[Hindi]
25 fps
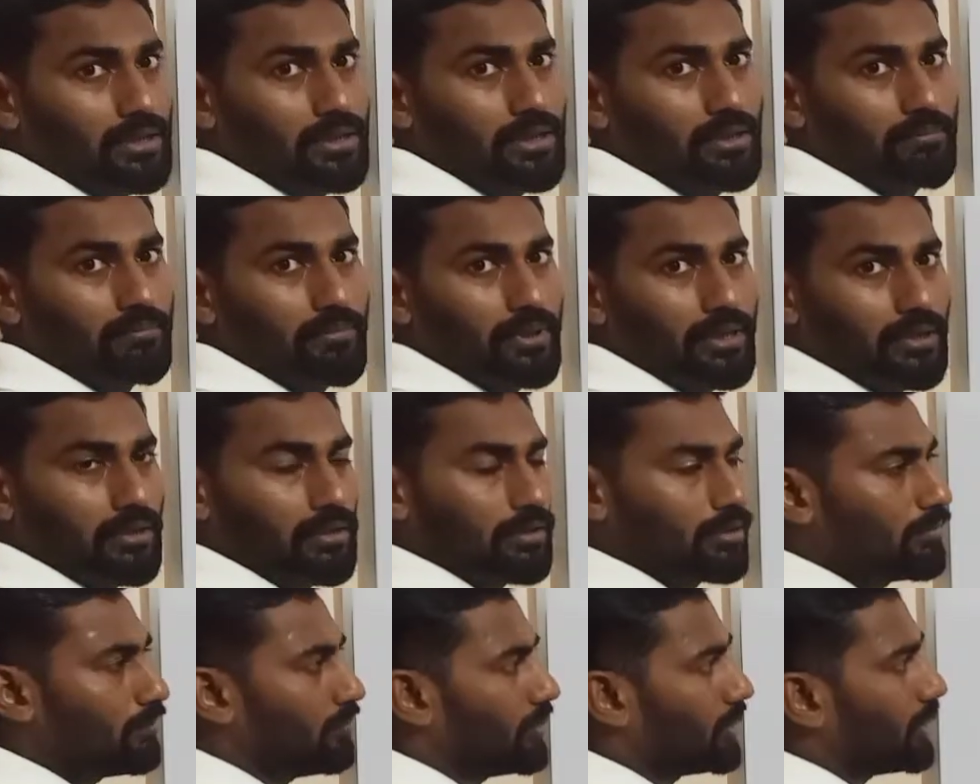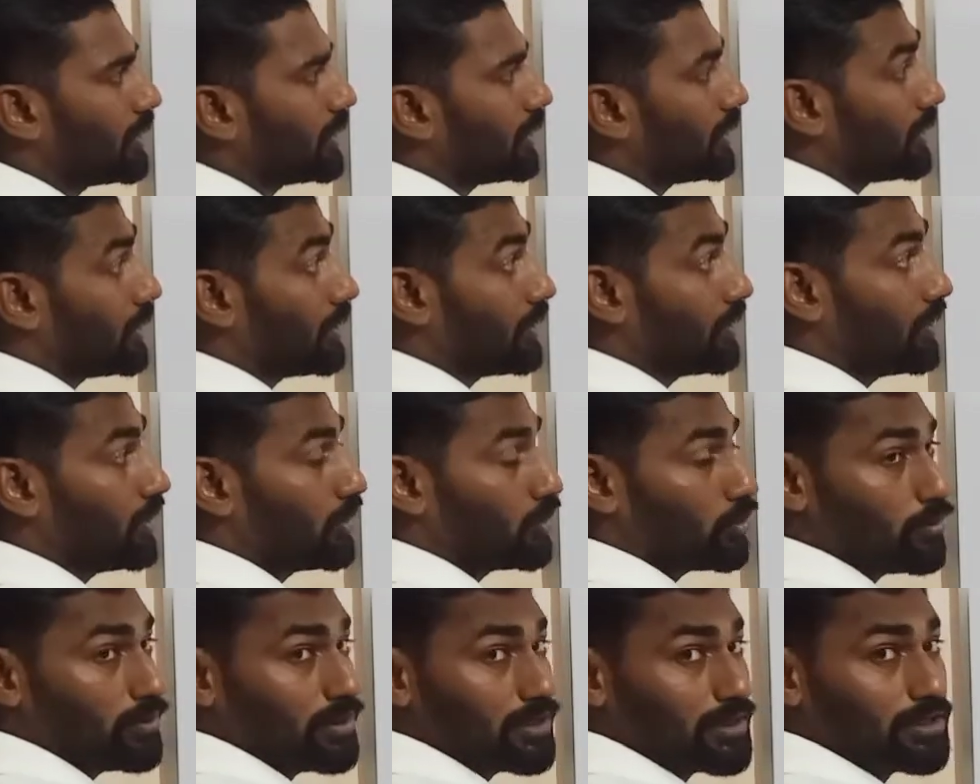नंबर बनाना
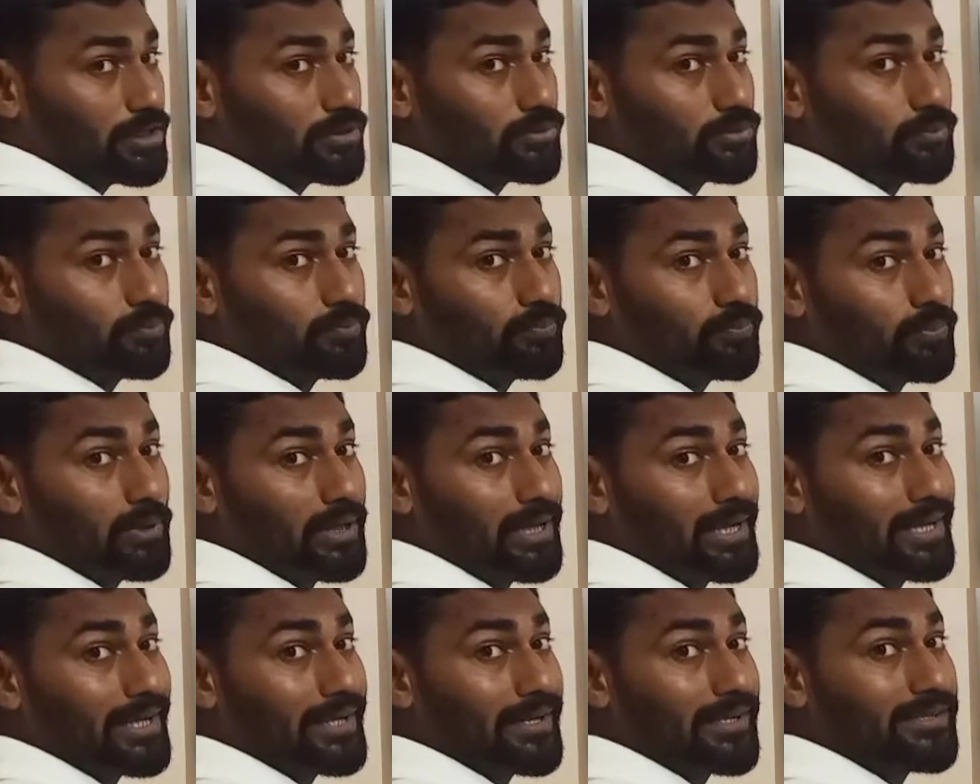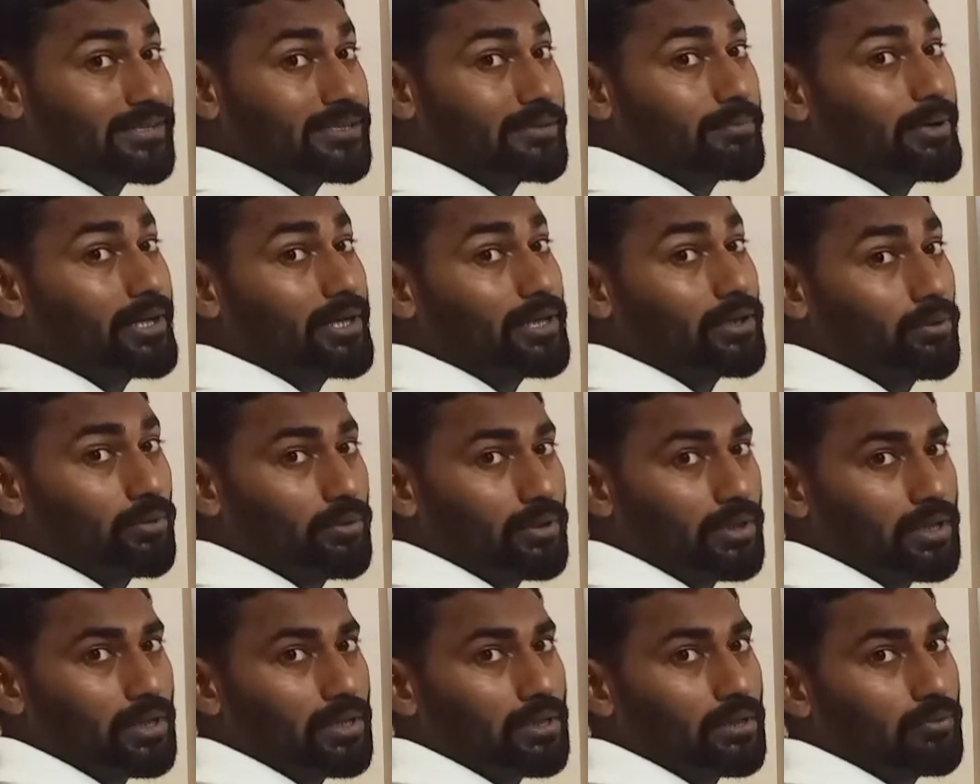है तो इनके जो अरेंजमेंट
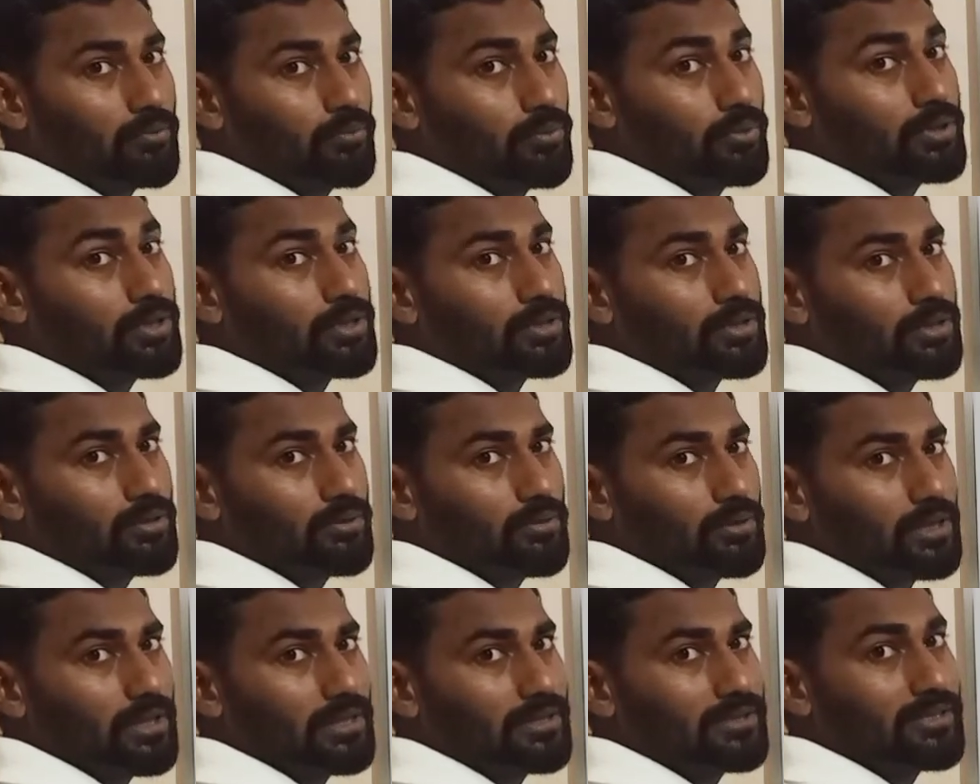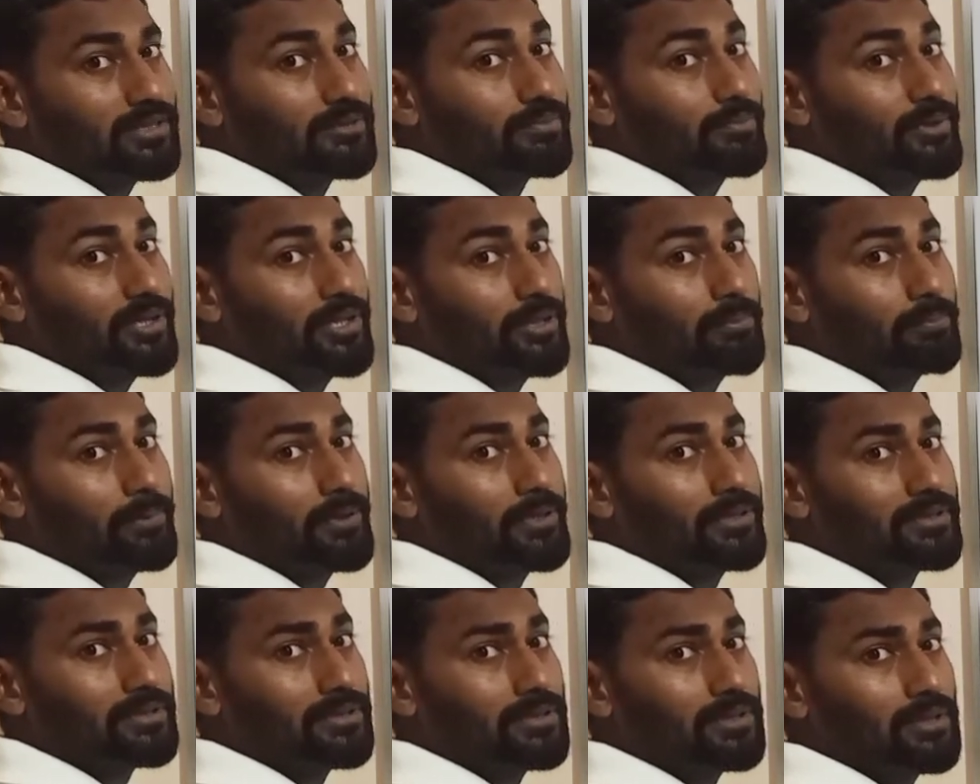होंगे वो कितने होंगे जिसमें
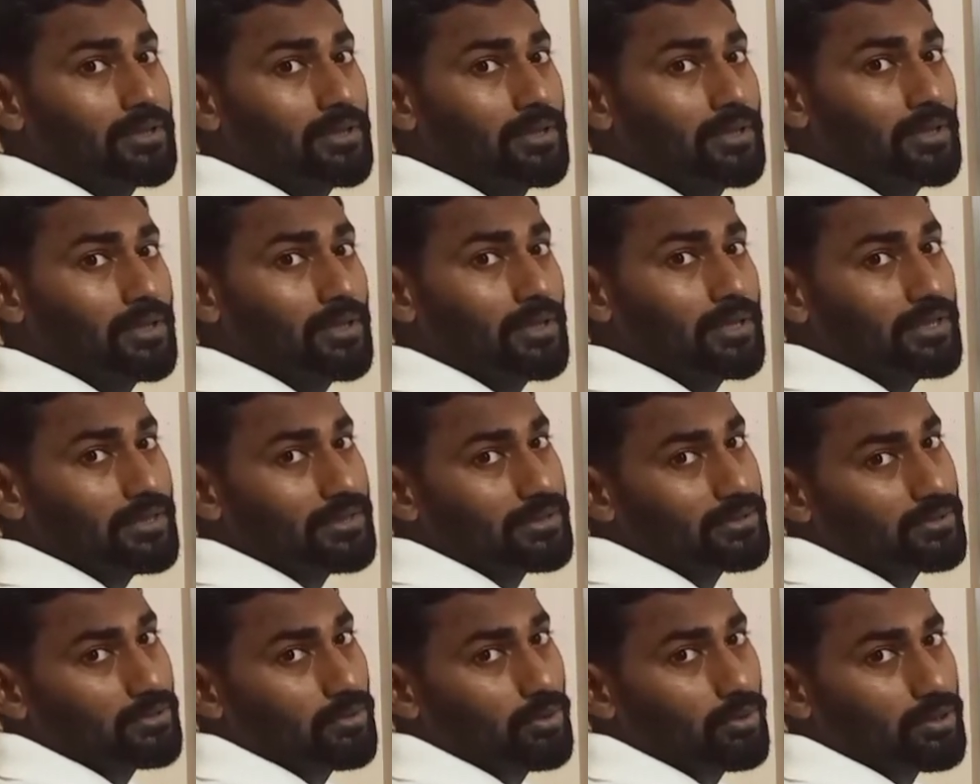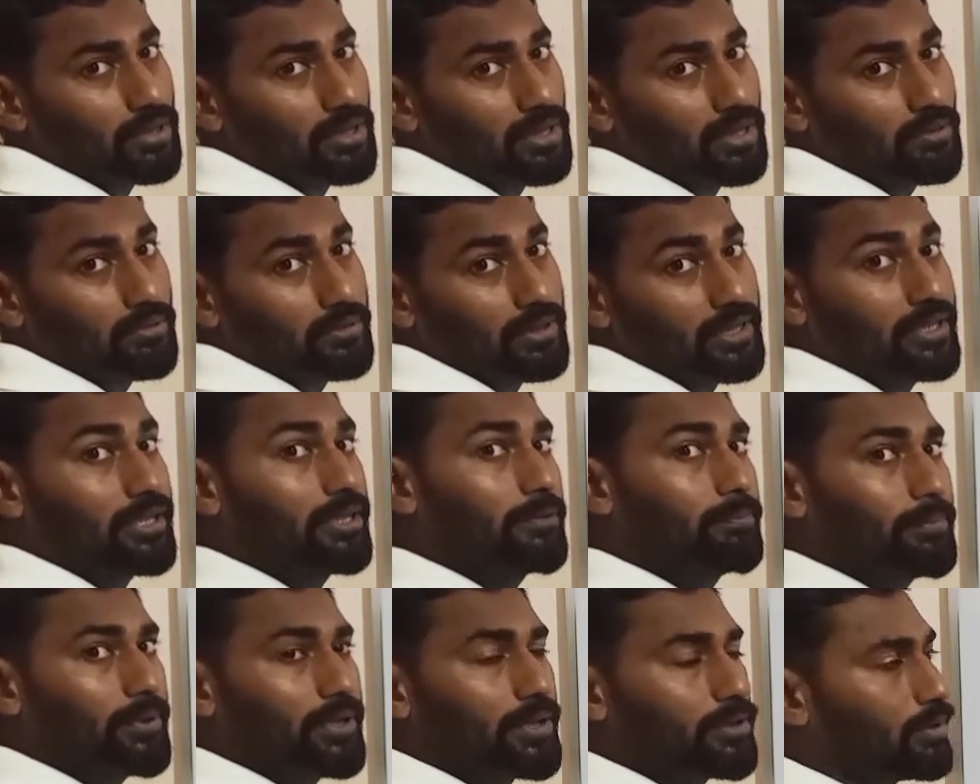रिपीटेशन इज नॉट अलाउड यानी
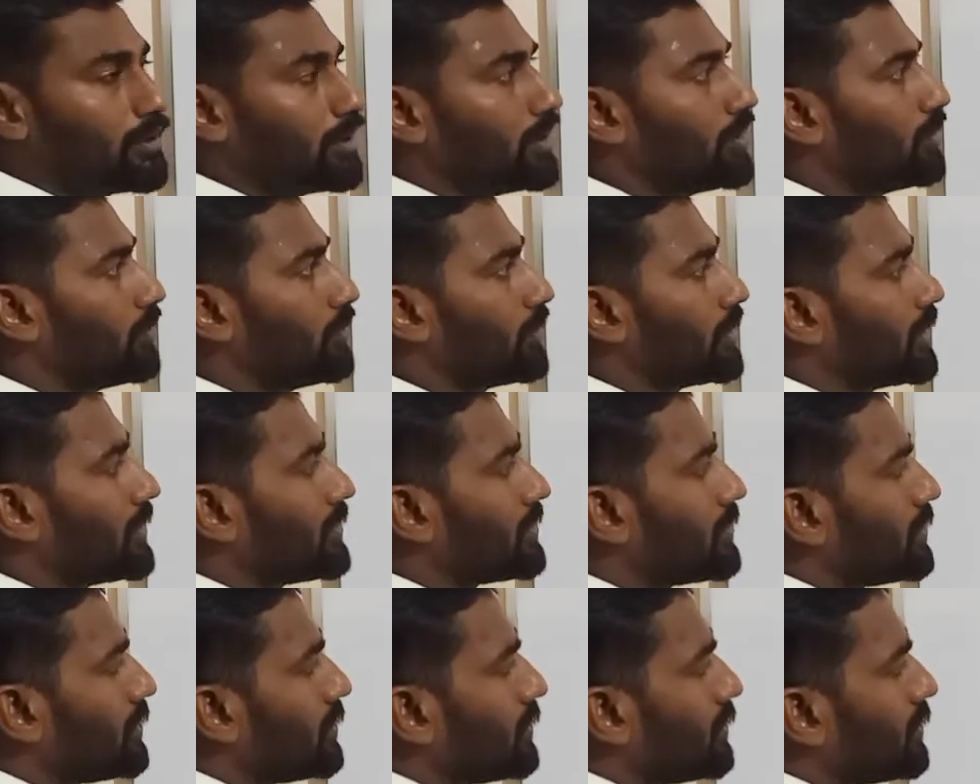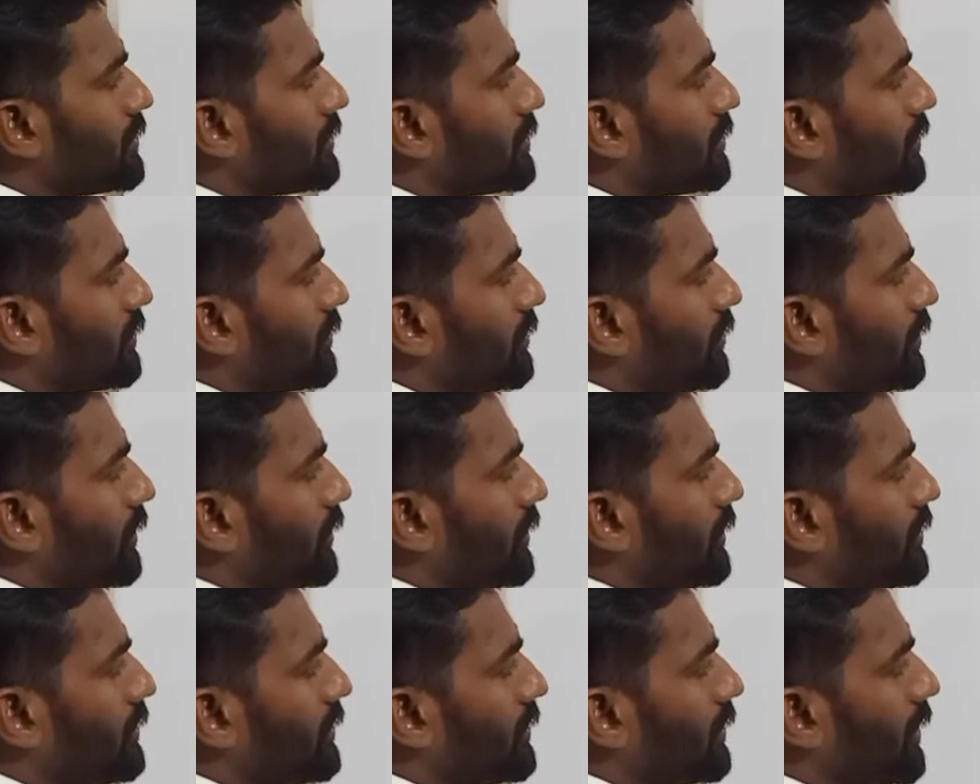रिपीट नहीं होना चाहिए जैसे थ्री
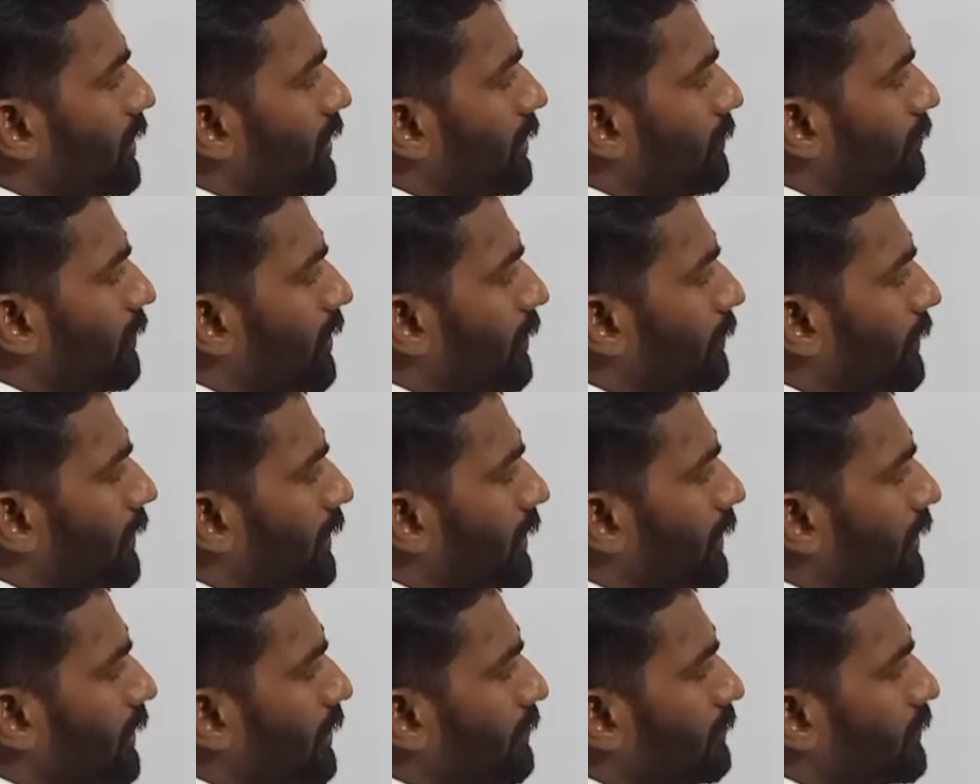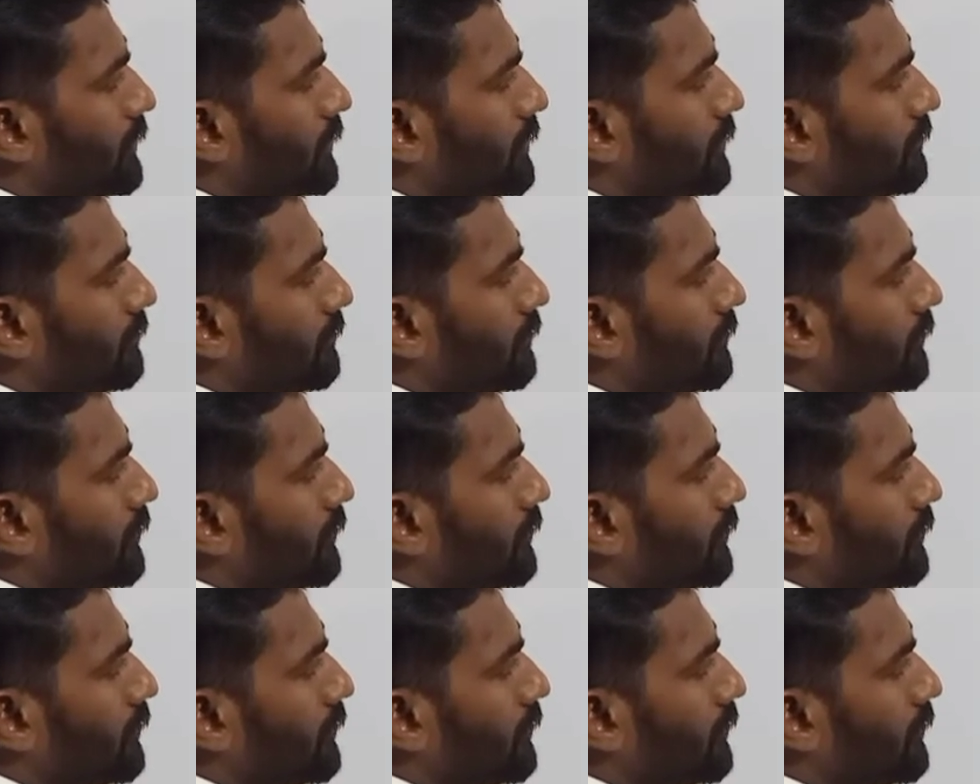डिजिट का नंबर बनाना है मुझे